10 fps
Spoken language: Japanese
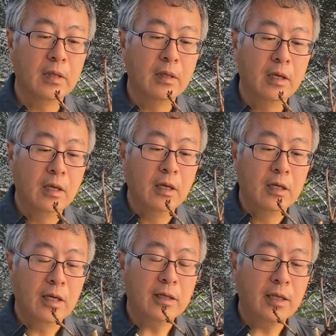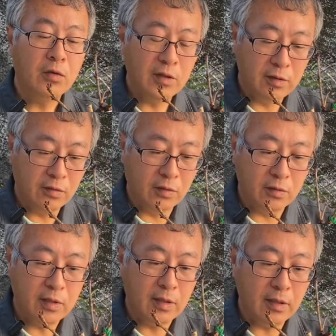げないんですね。やらない方がいいんですよ。
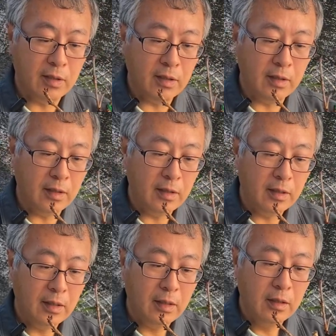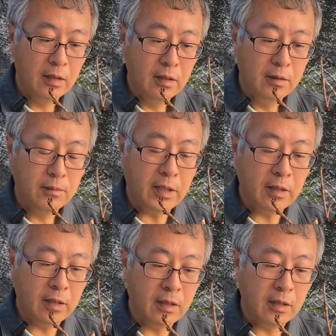もう一年中ずっと。
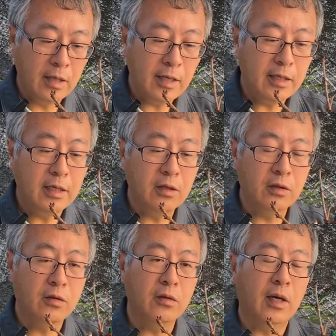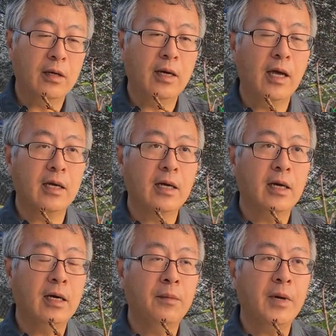まあ、液肥開
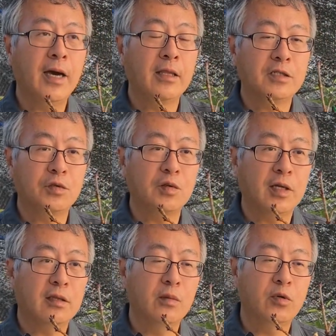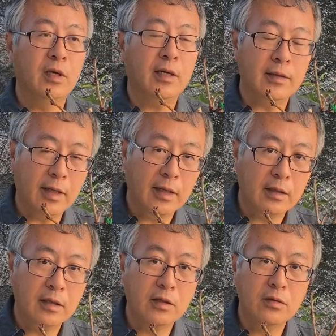花前にちょっとやってもいいか
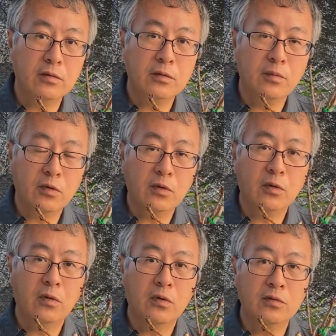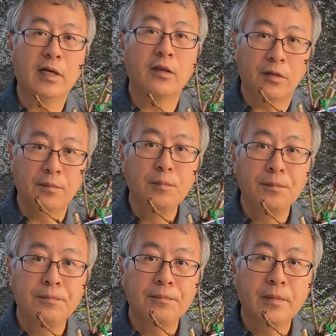なっていうのぐらいです。
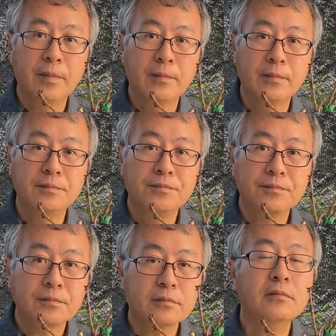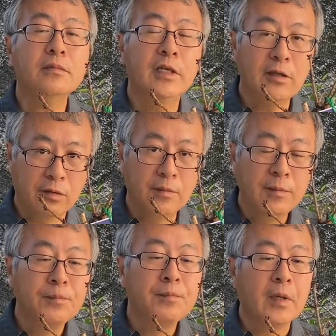あげなくてもいいもいいです。
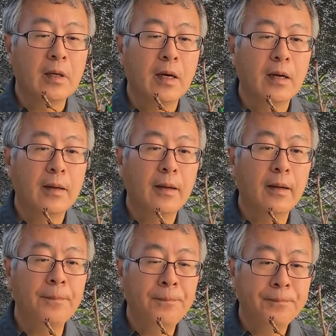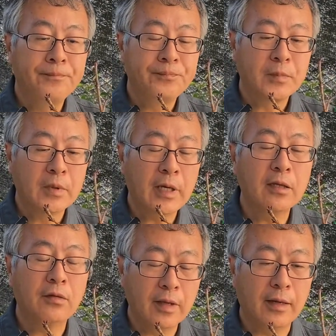あげなくて枯れないことは、な
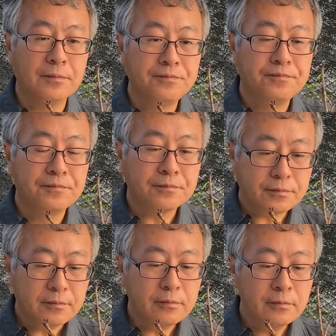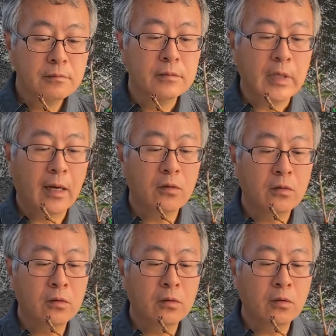いですね。ああ、ないんですね。あ
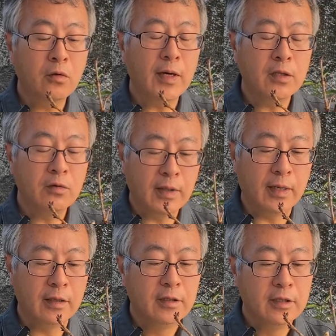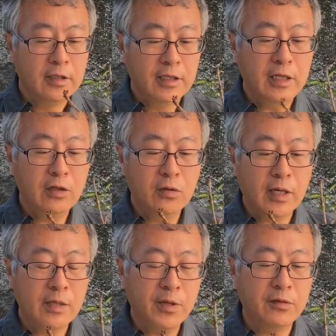のー怖いのは、肥料
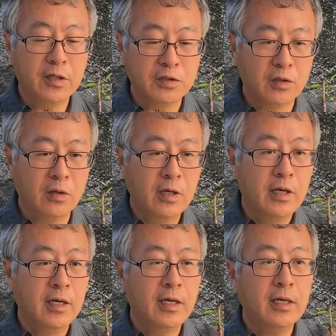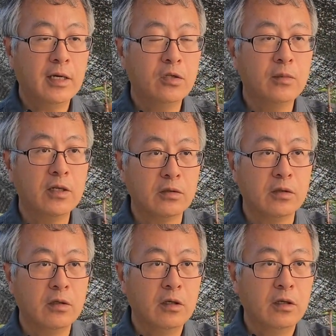やりますでしょ。枝が伸び
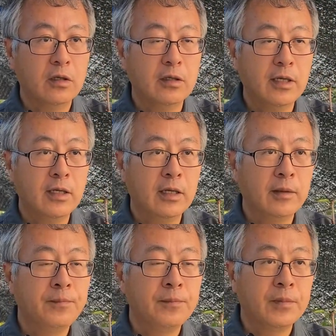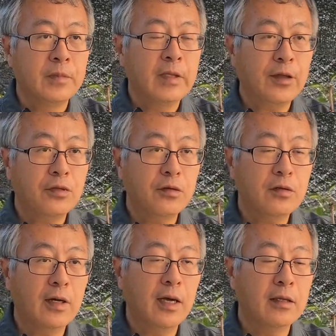る。で、夏
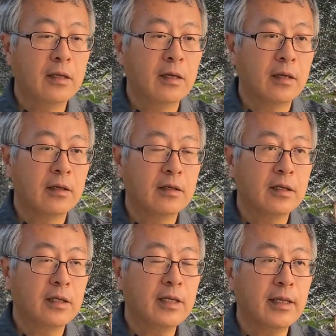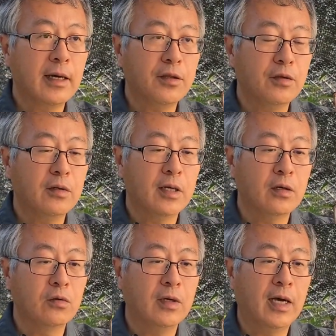ぐらいに、だいたい7月ぐらい
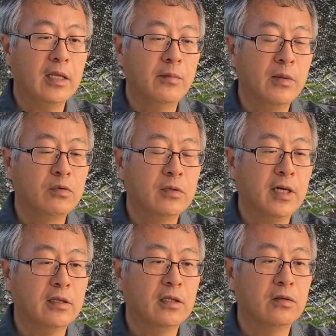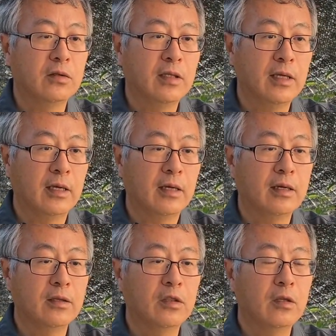にこの花芽分化って言って、
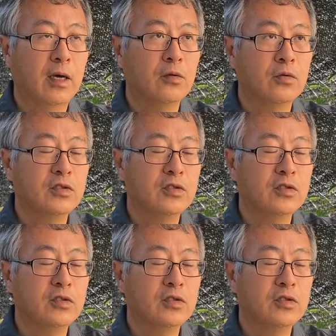あの、